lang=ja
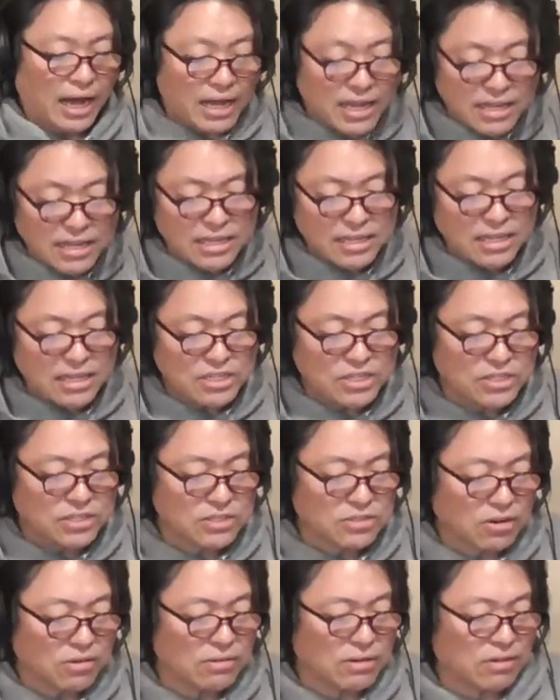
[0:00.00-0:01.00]
第
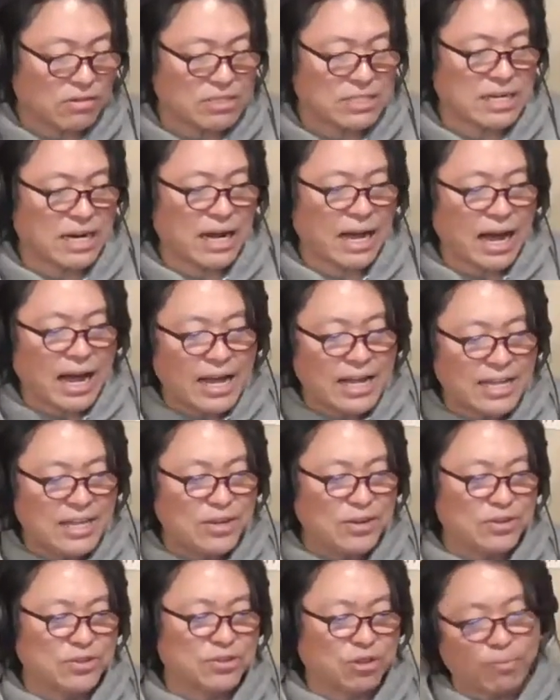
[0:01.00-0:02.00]
25位はこちら、
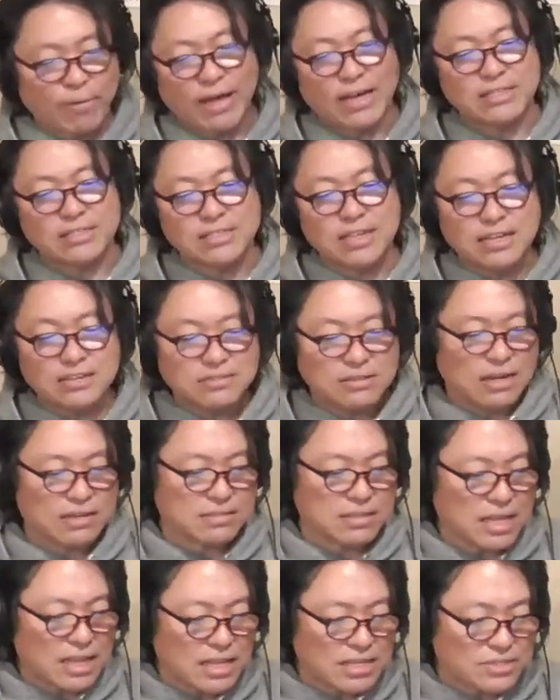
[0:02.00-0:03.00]
愛を飛べ、
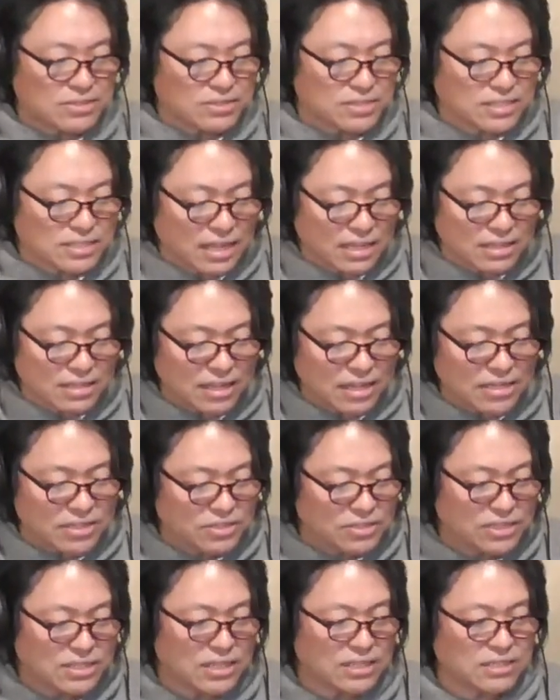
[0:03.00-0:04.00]
1973年
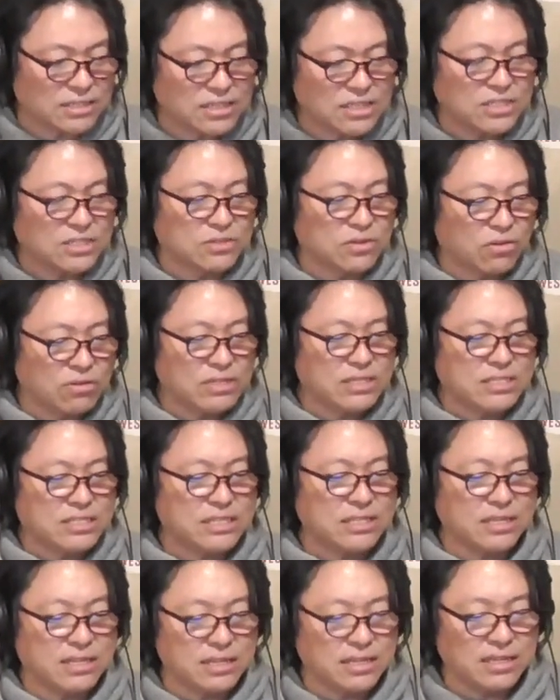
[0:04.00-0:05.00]
11月25
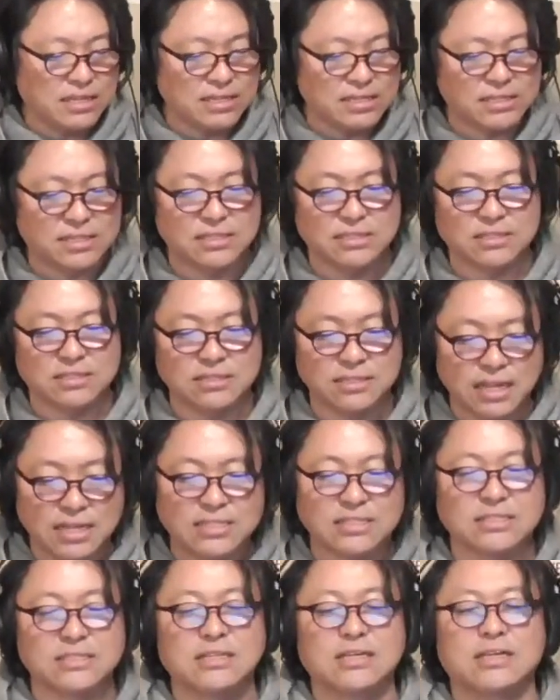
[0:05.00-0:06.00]
日リリースで
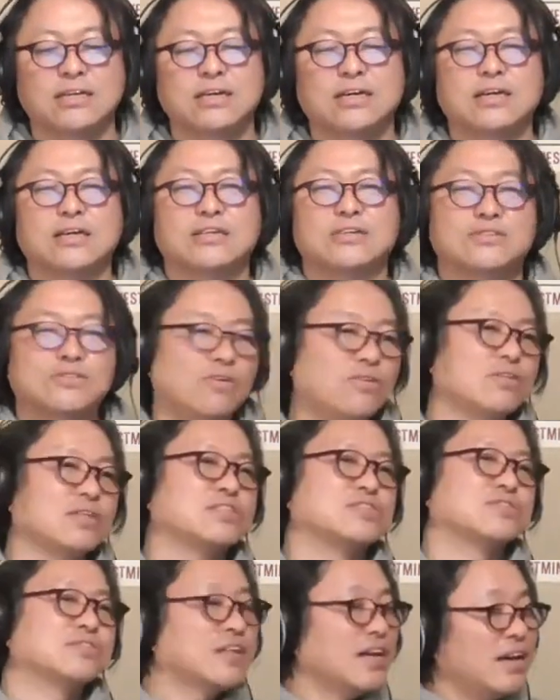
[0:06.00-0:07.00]
す。どう
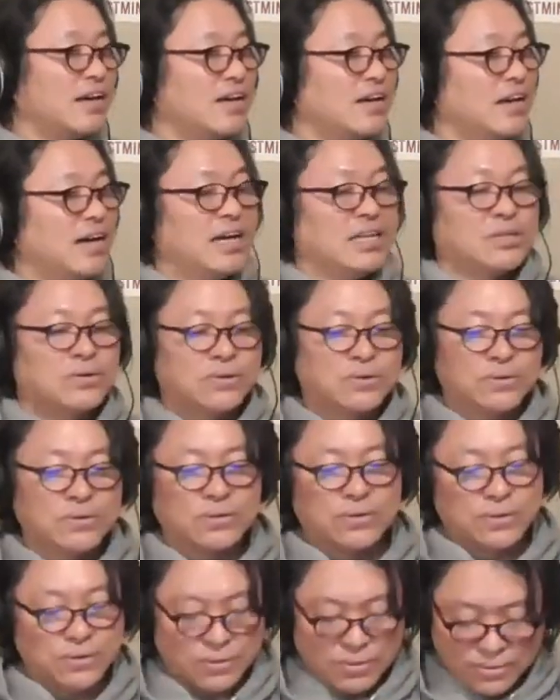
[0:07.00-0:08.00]
でしょうね。あ
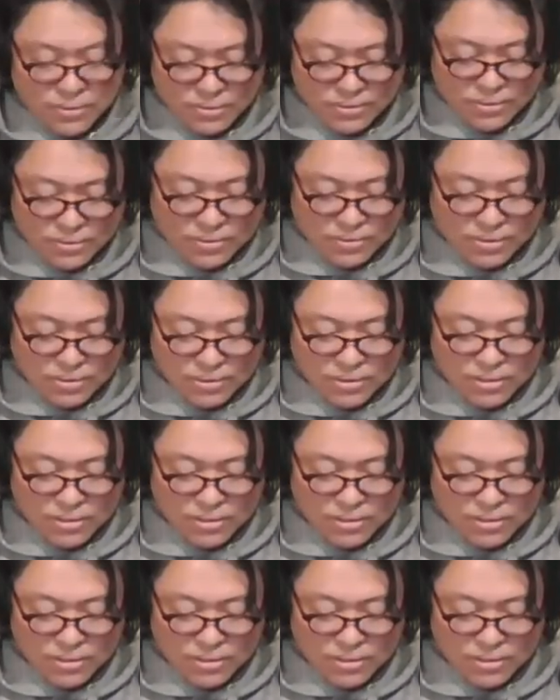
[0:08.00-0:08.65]
のー、